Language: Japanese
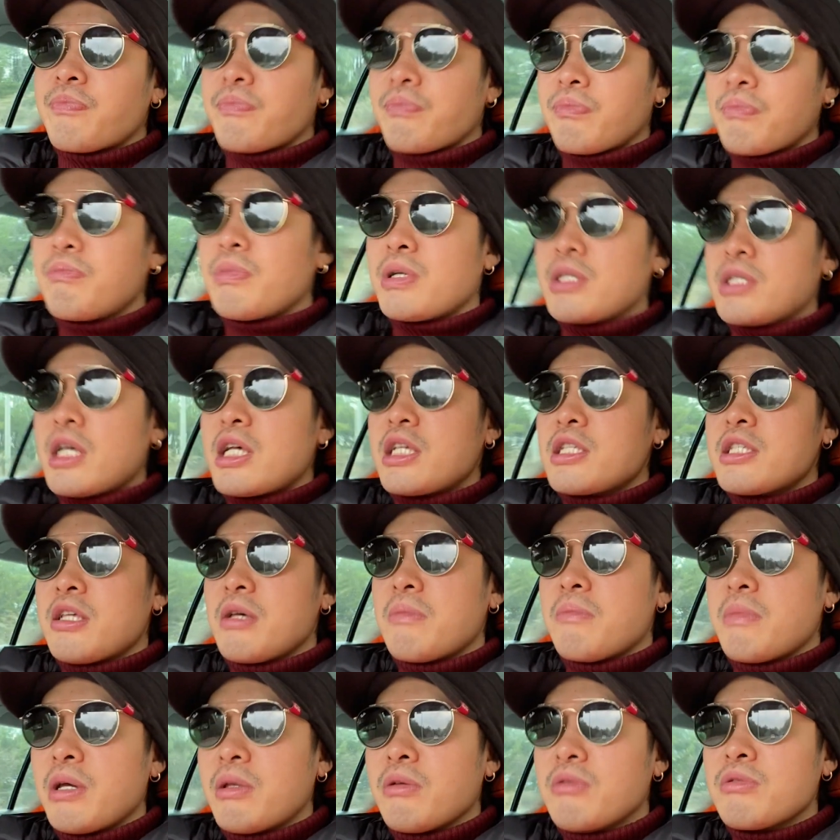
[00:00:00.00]
やっぱ3000
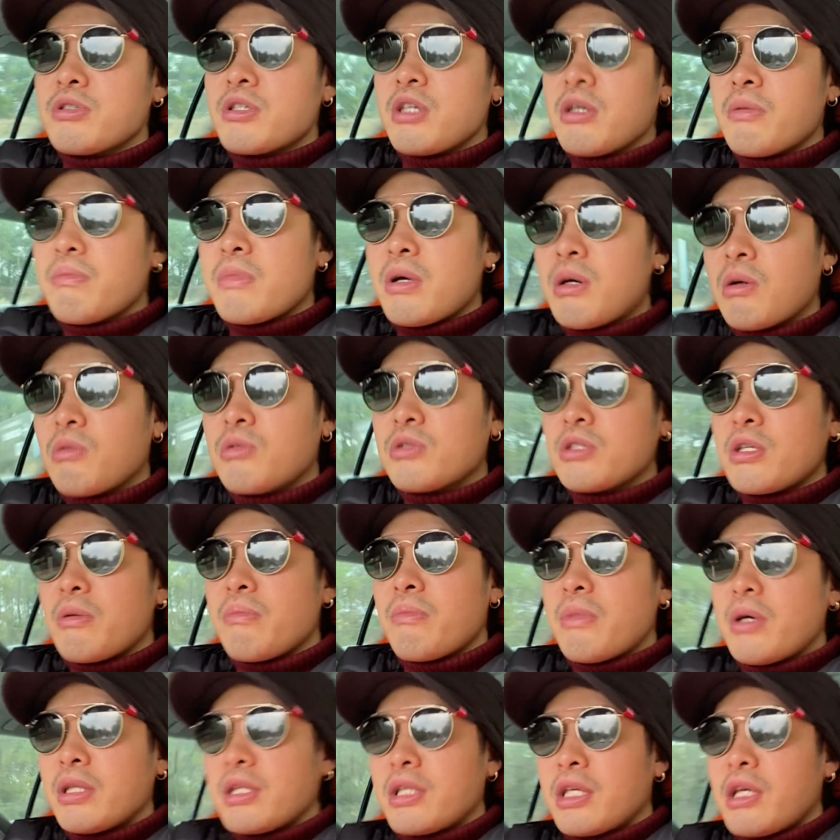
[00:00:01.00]
万、4000万、5000
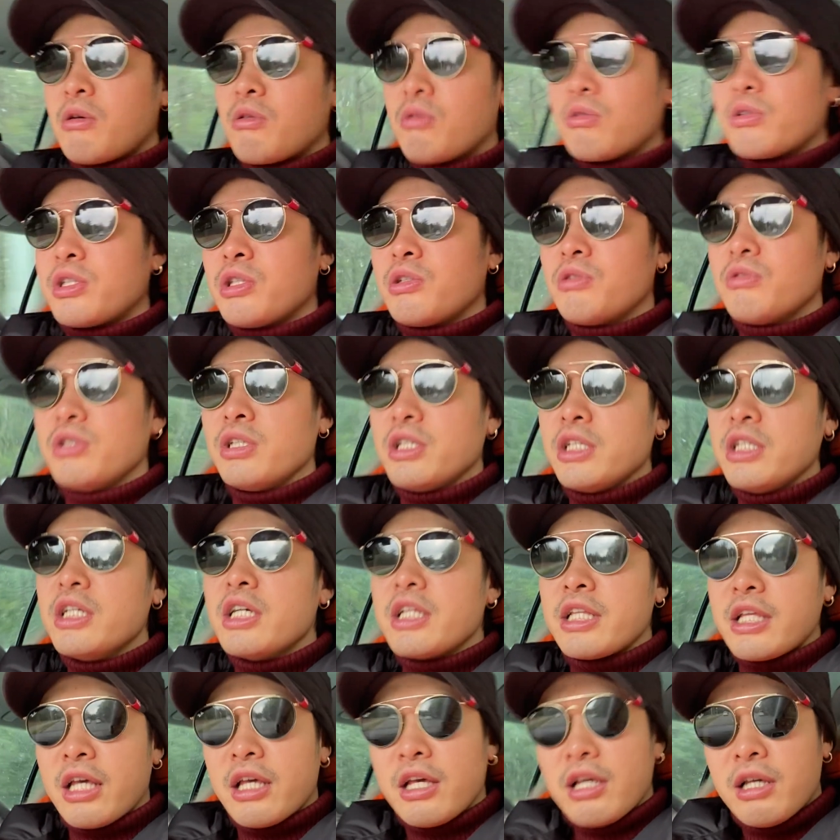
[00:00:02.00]
万って結構基本的には
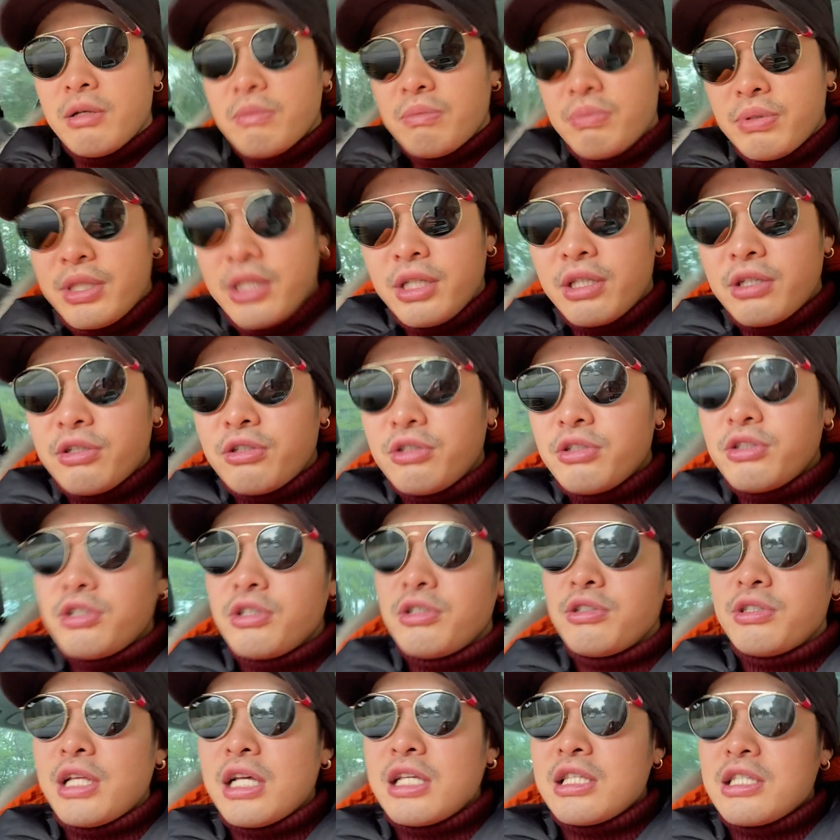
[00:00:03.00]
ね、
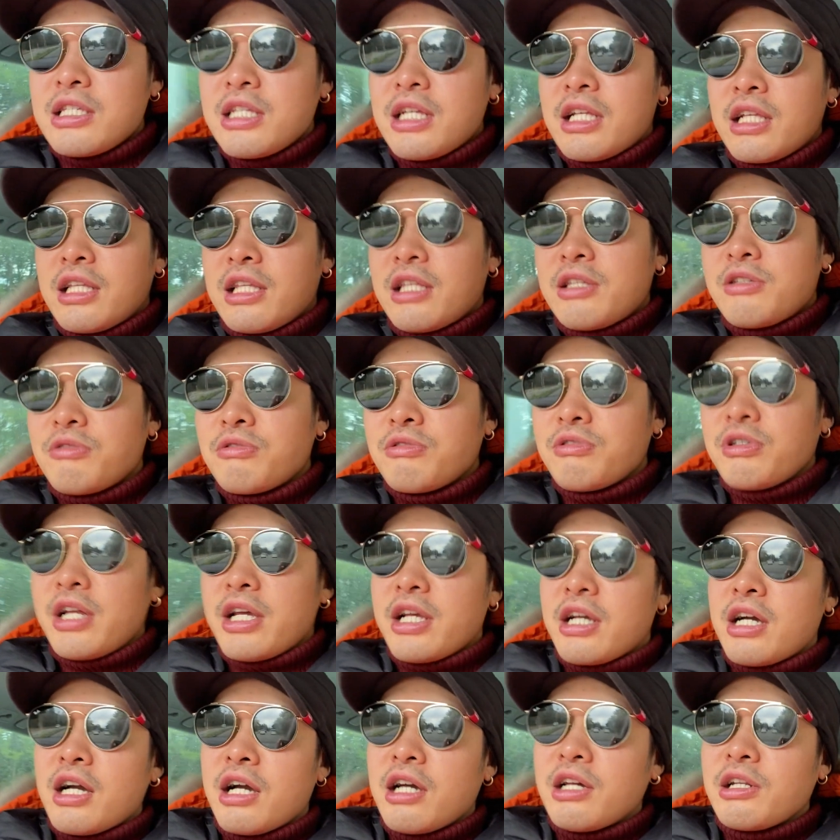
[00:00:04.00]
ブティック出すにあたってそんぐら
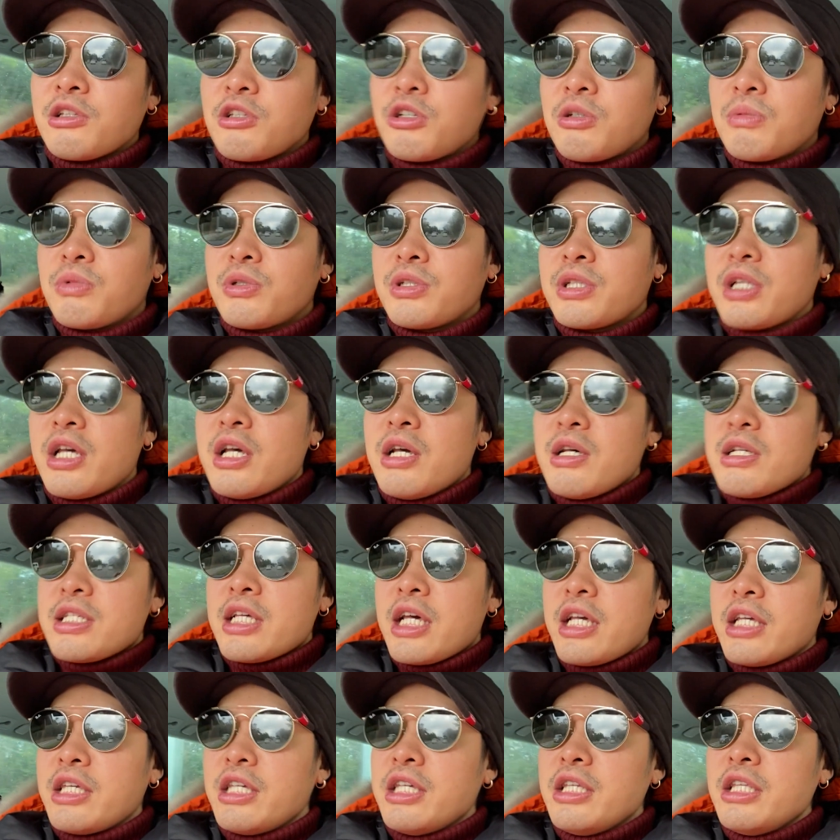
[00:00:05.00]
いかかると思うんで、
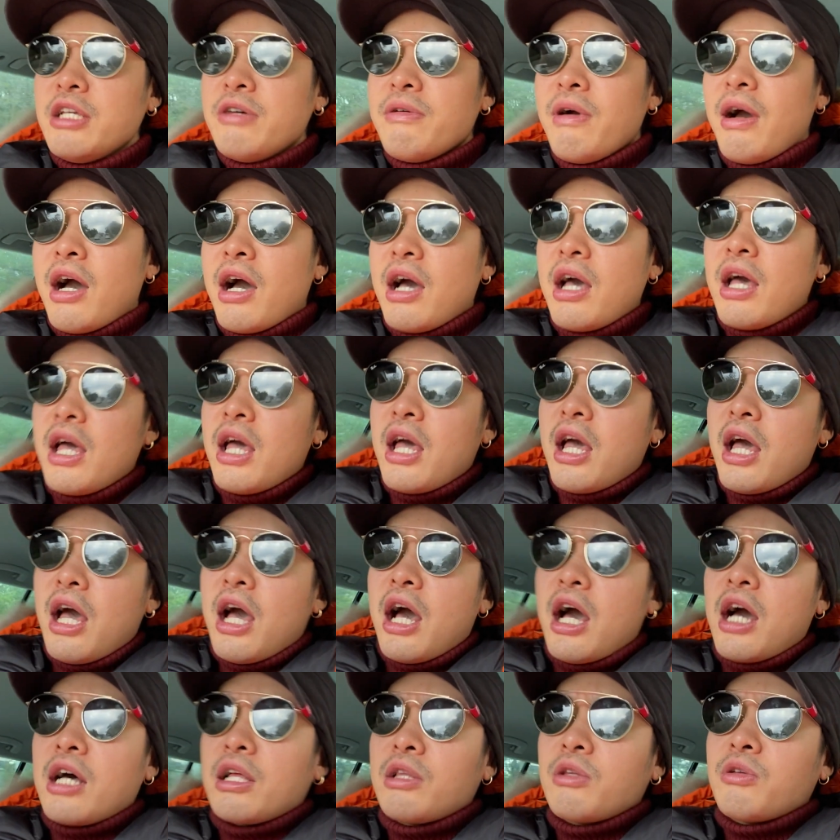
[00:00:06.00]
最近では、
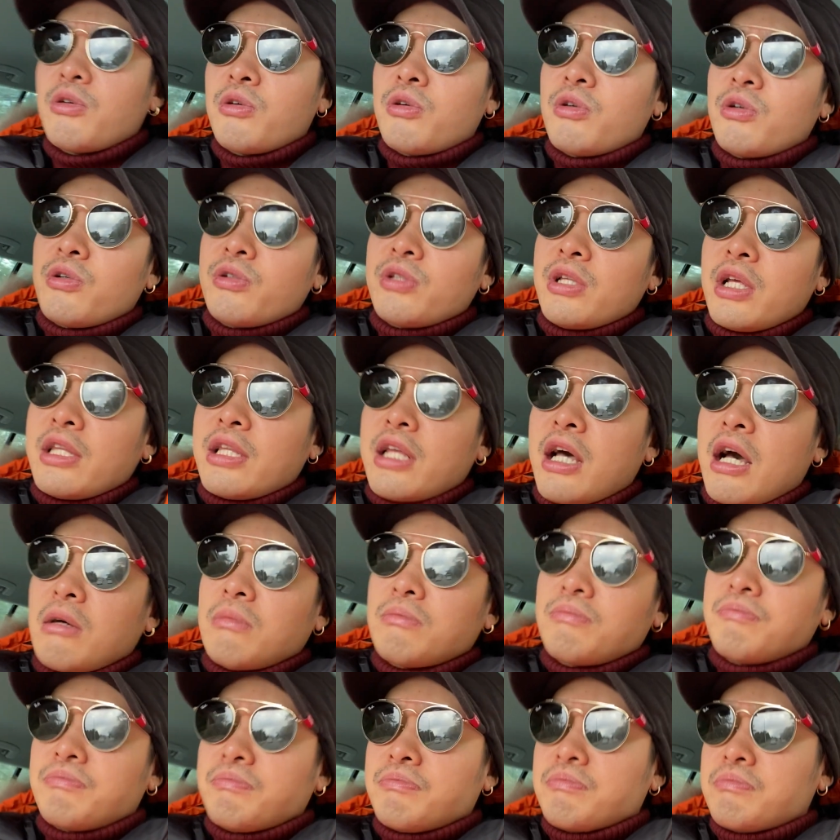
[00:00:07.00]
あのー、なんだ、
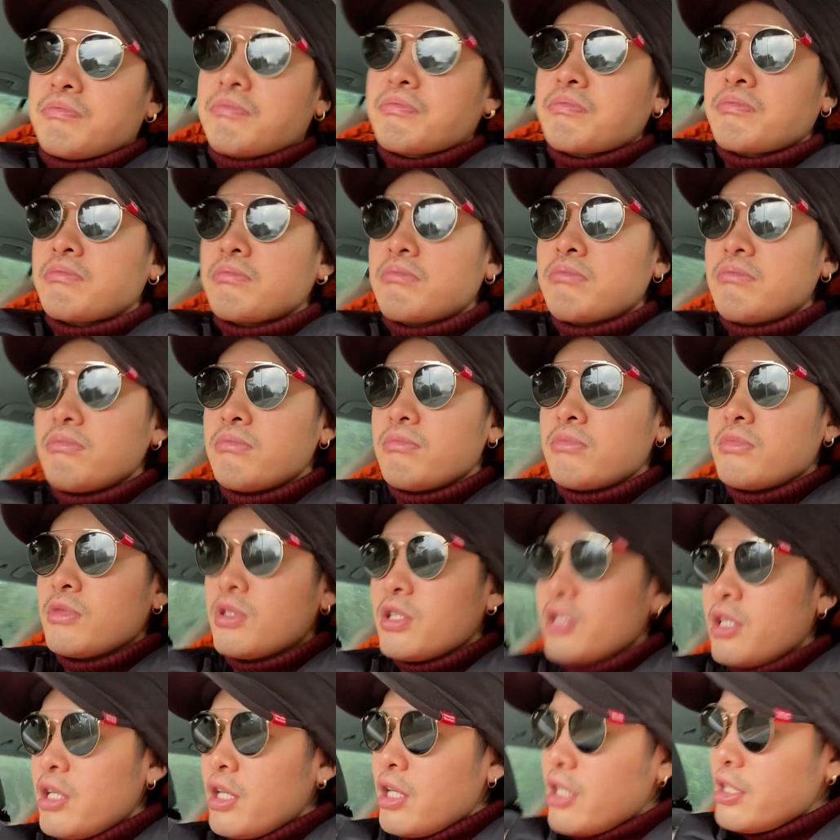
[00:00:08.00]

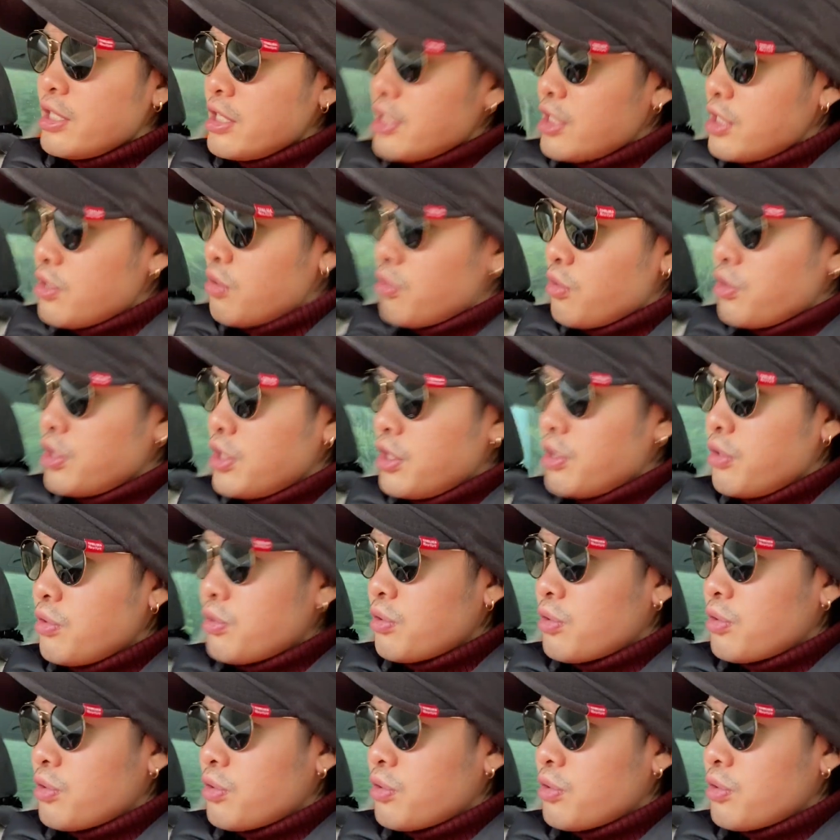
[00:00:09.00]
えー、西通りで言う